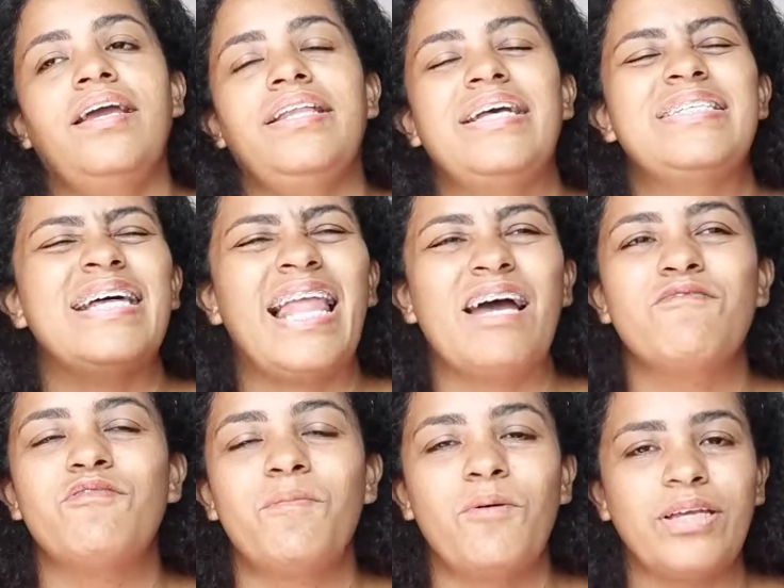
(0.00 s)
e nessa live
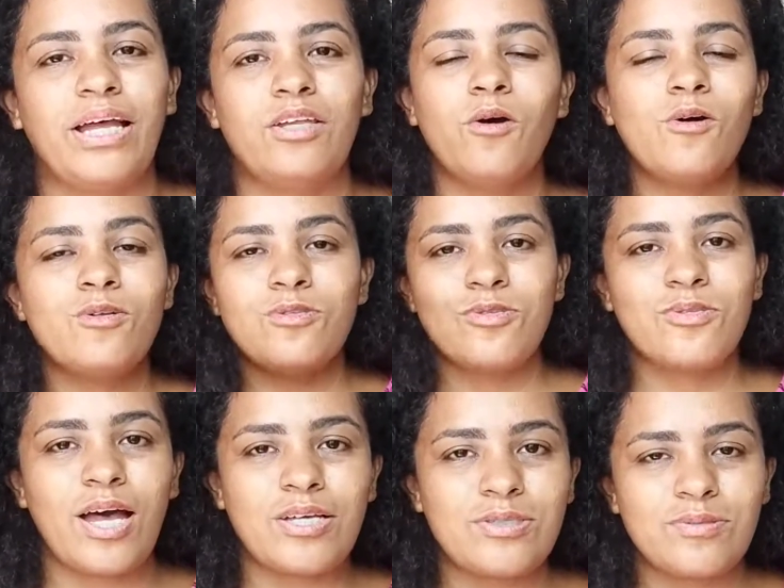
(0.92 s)
eu vou abordar todos
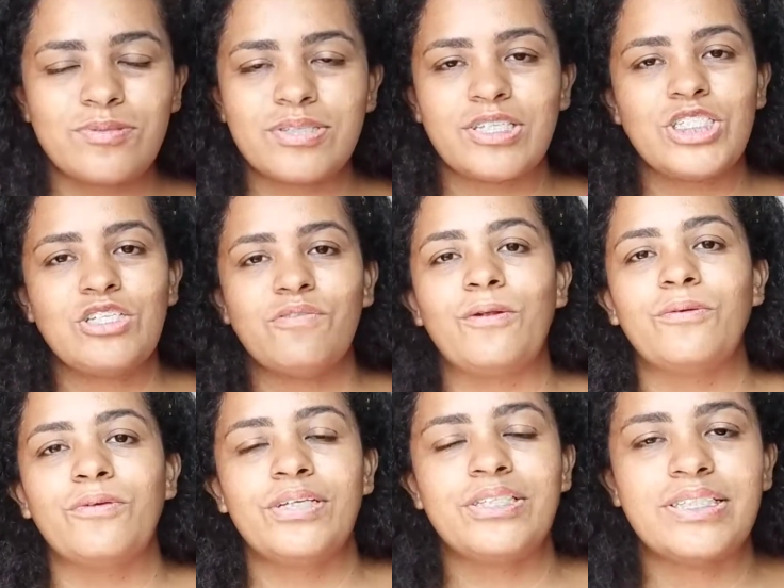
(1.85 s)
os assuntos que a gente
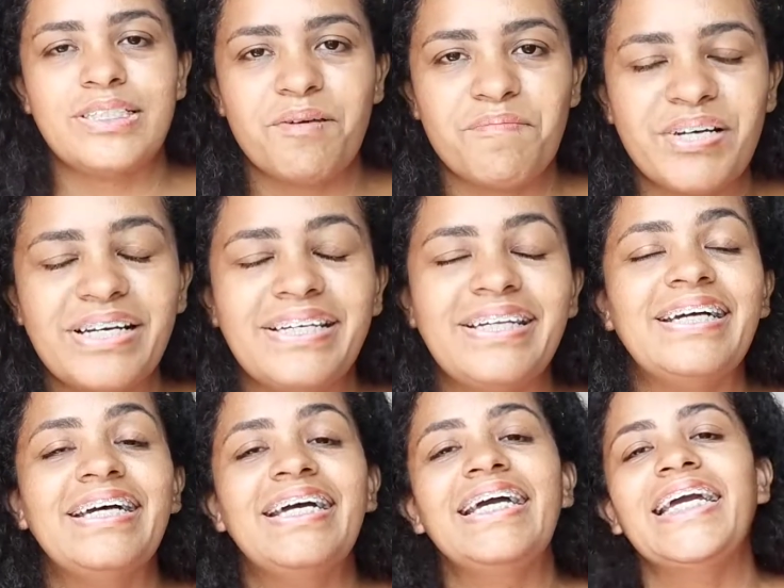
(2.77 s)
falou durante a semana